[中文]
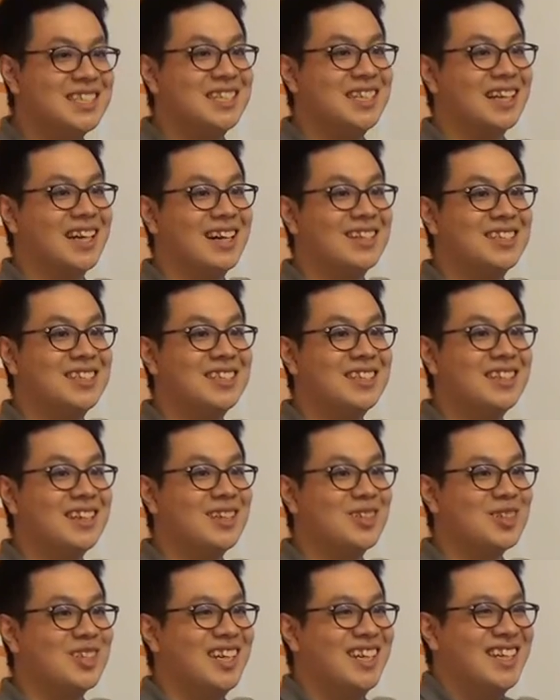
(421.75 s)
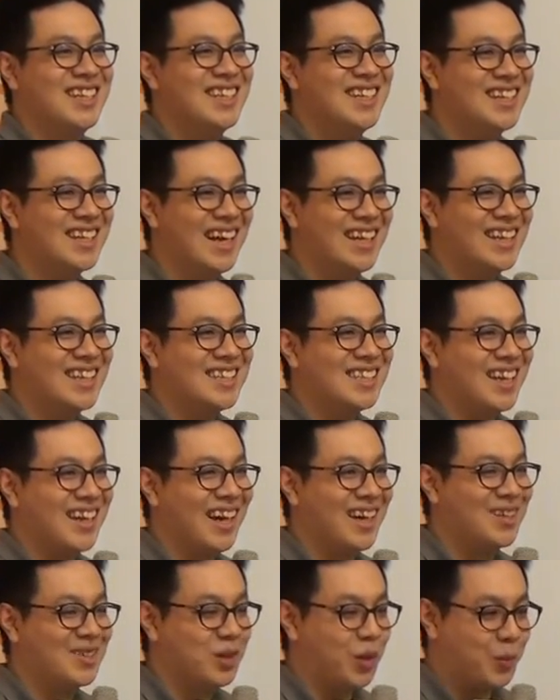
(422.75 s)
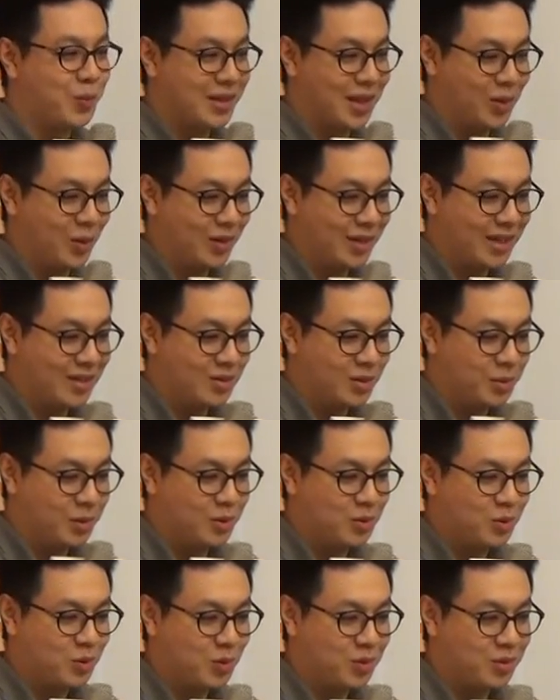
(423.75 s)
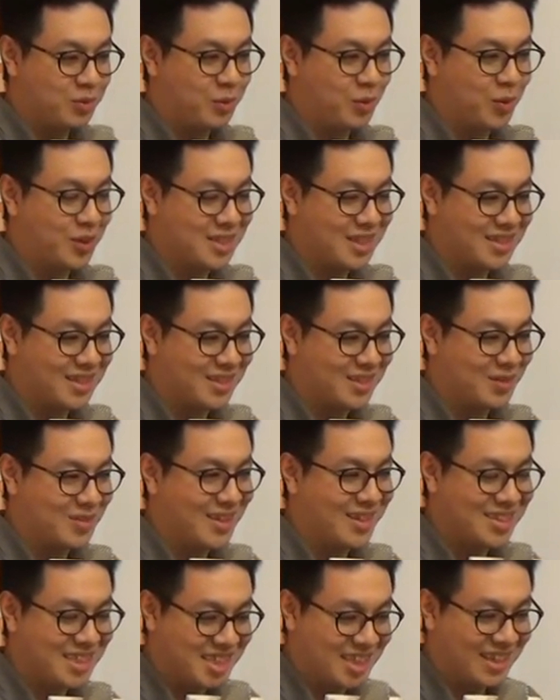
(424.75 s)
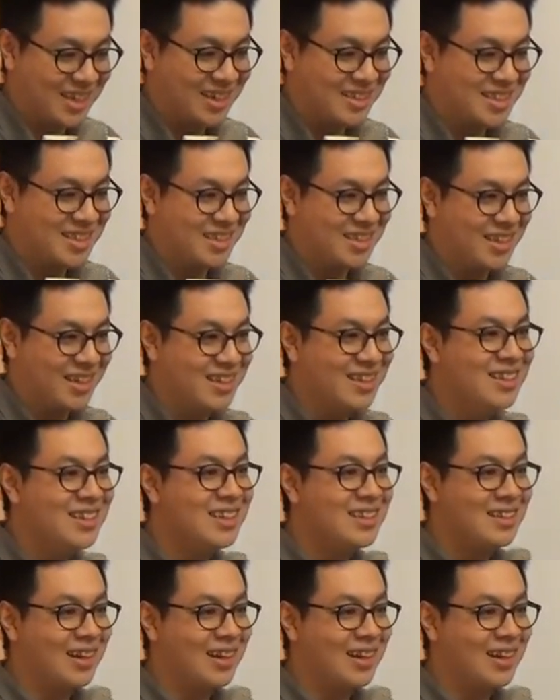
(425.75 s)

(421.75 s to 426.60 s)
的斜杠青年，就是他的斜杠就是我不知道我能什么做什么或擅长什么，才是斜杠青年，